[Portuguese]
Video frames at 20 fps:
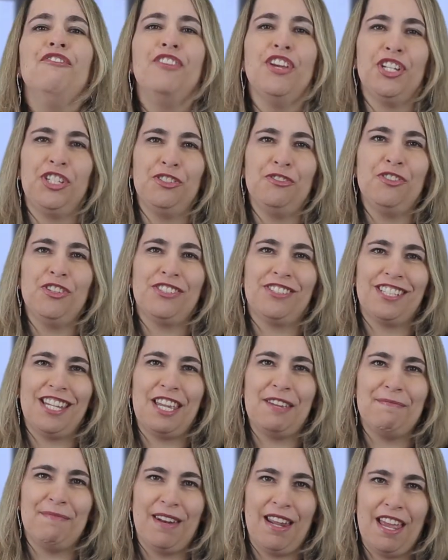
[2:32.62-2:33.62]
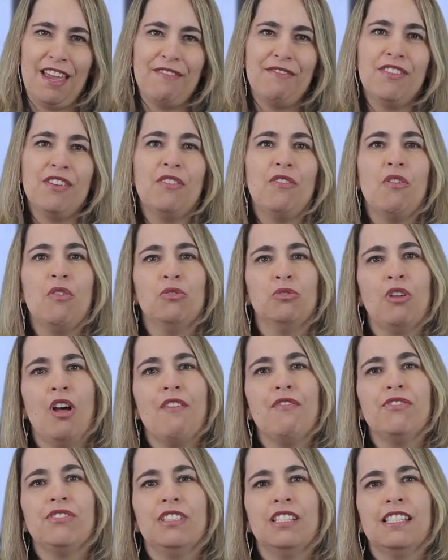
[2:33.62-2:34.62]
Vejo você em breve com
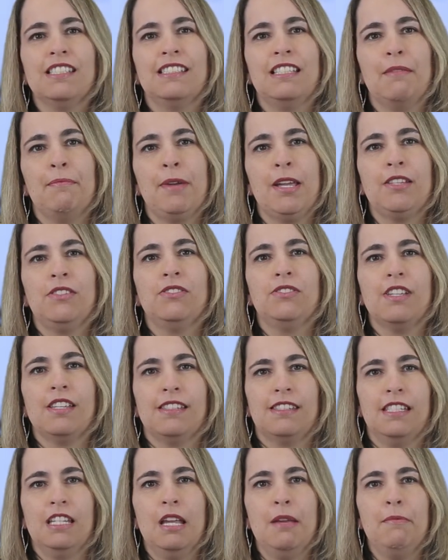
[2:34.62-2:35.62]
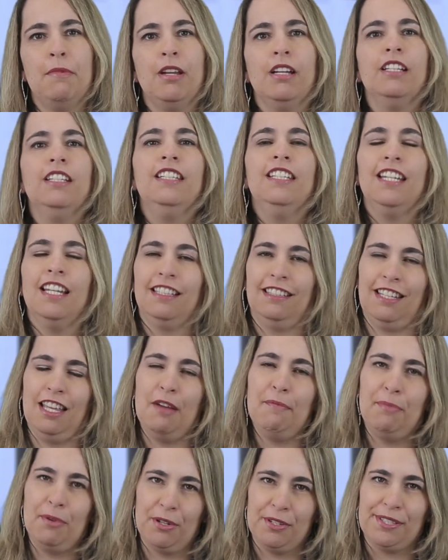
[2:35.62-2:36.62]
novos lançamentos da Zebra e até
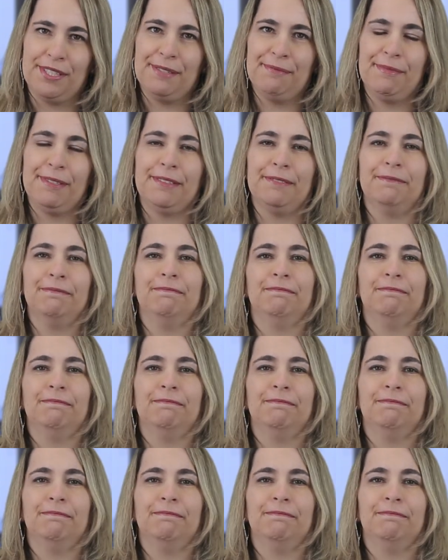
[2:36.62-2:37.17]
a próxima!